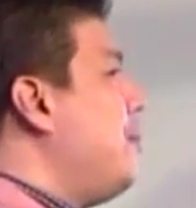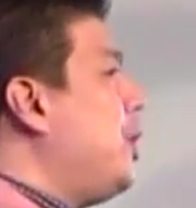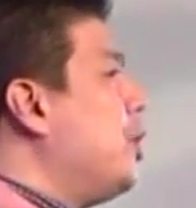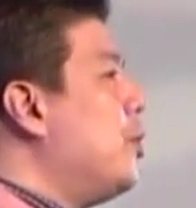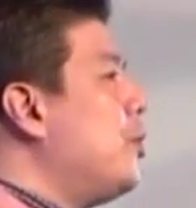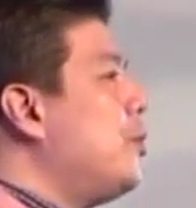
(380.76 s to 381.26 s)
mo
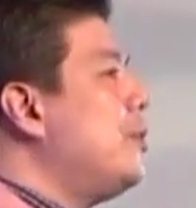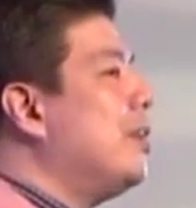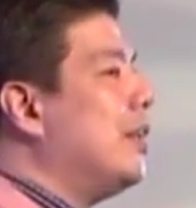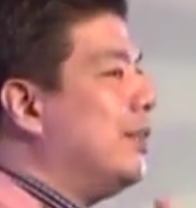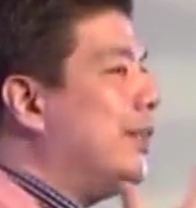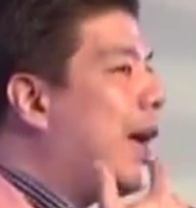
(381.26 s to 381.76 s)
yung
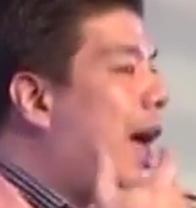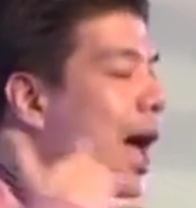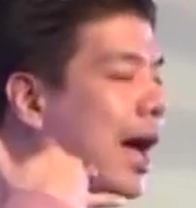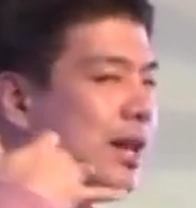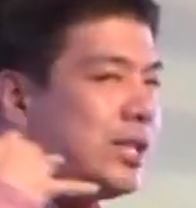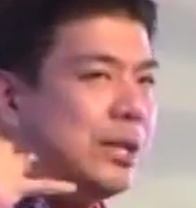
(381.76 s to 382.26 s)

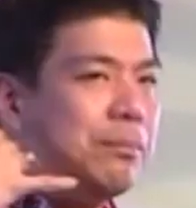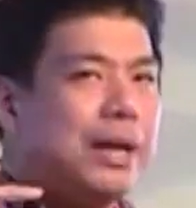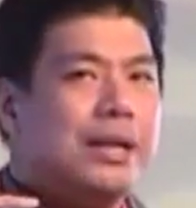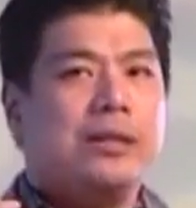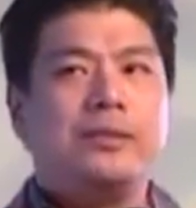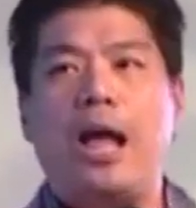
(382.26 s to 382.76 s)
nakaka-receive ka
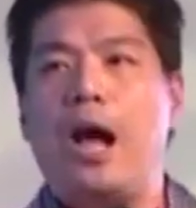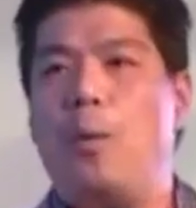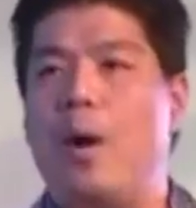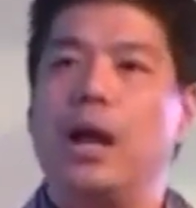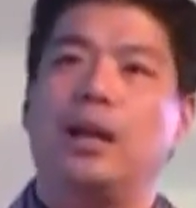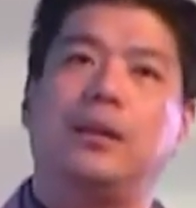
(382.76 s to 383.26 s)
ng
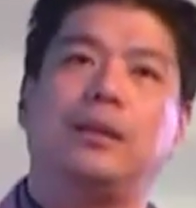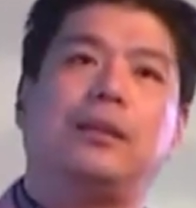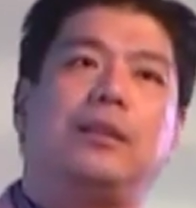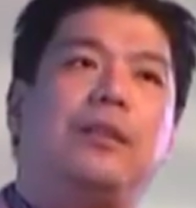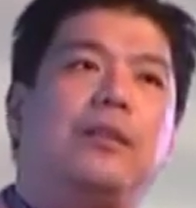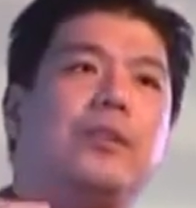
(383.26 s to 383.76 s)
tawag
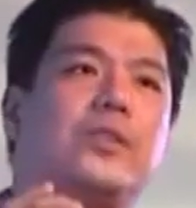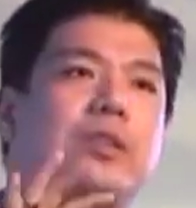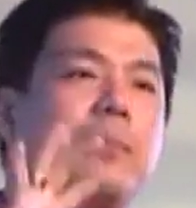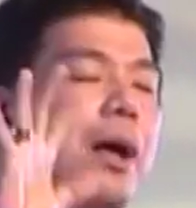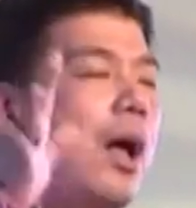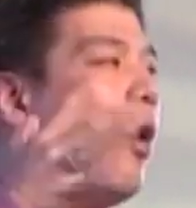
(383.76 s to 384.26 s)
sa
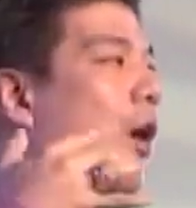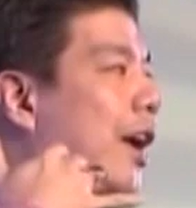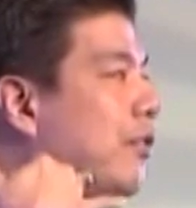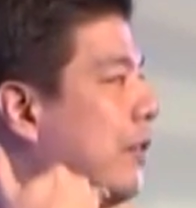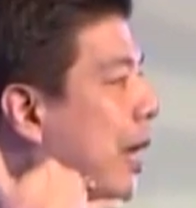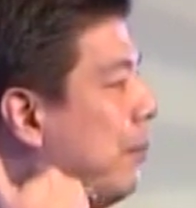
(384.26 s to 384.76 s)
mga
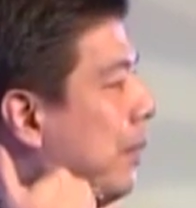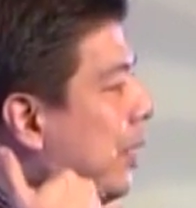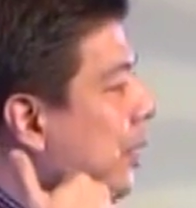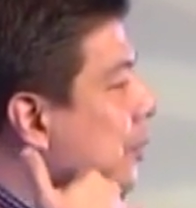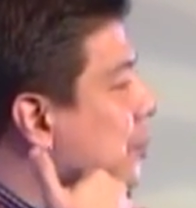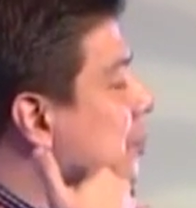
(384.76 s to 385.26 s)

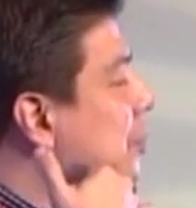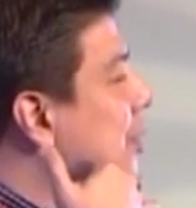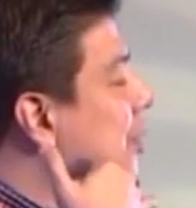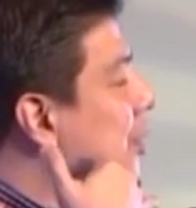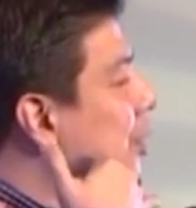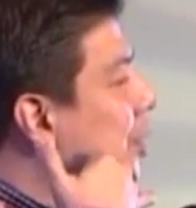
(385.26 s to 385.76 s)
OFW,
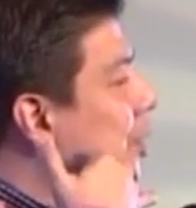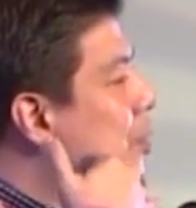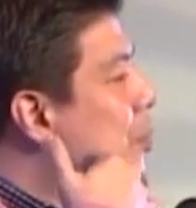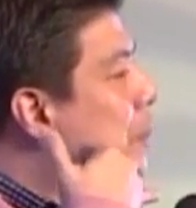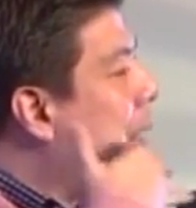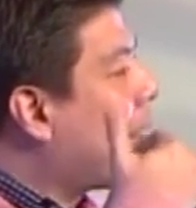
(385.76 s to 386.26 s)

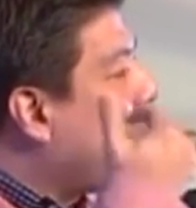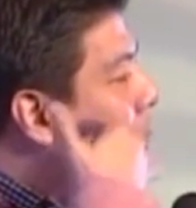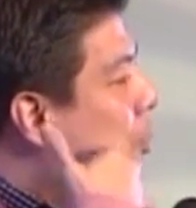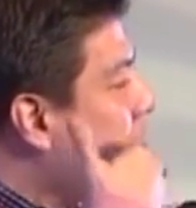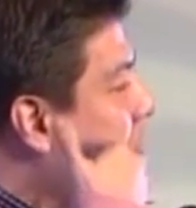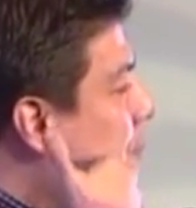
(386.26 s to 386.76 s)
yung
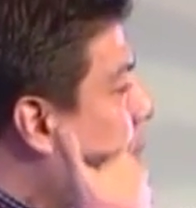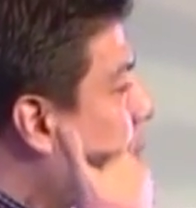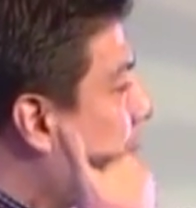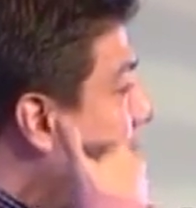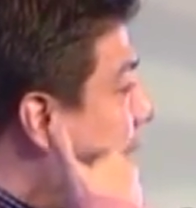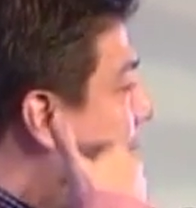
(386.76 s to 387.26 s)
pagkausap
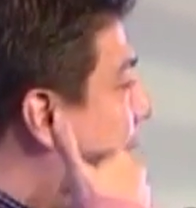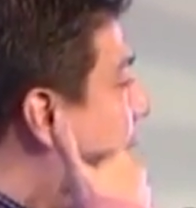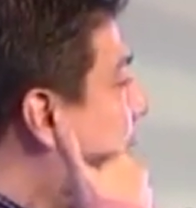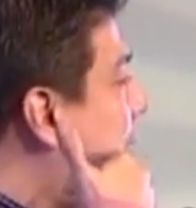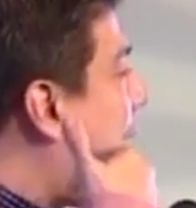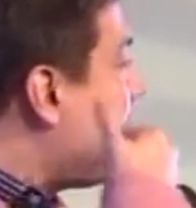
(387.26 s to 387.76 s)
kanila,
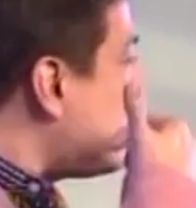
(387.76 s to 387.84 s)
kahit